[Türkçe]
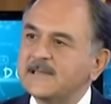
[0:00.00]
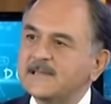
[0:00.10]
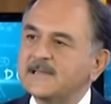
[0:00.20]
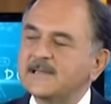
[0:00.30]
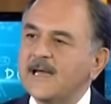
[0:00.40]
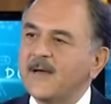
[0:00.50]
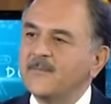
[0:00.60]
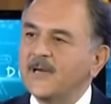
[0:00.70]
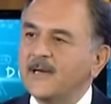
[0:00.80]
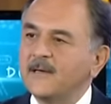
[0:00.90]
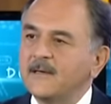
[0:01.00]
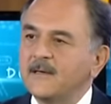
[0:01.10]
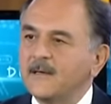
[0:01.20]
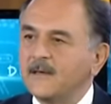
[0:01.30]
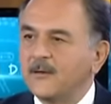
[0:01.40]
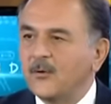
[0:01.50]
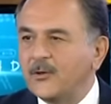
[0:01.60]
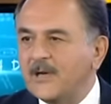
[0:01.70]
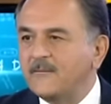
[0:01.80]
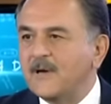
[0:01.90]
sistemde e,
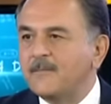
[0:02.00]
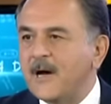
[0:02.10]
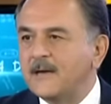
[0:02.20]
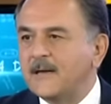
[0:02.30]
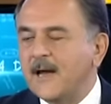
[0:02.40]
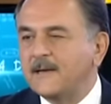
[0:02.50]
ödev yaparken